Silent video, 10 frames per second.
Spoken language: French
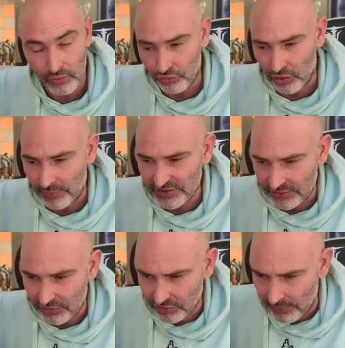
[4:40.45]
On aurait pu
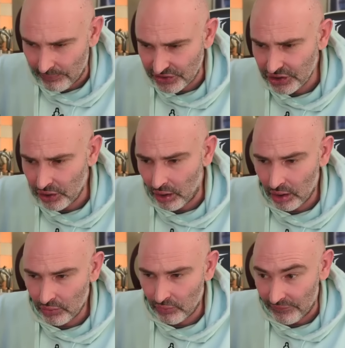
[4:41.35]
s'attendre à petit
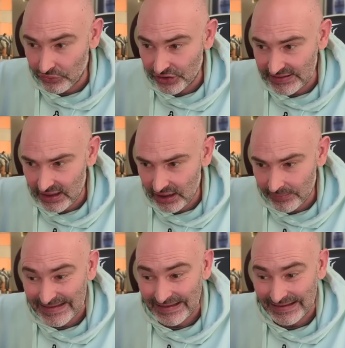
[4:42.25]
rock, ou à Fougé 5
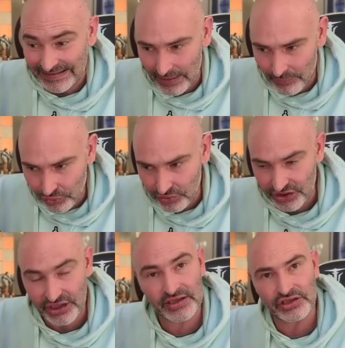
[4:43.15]
mais c'est dame 2
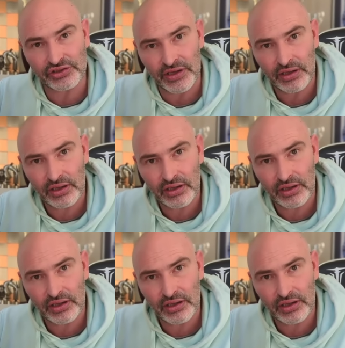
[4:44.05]
échec qui est joué.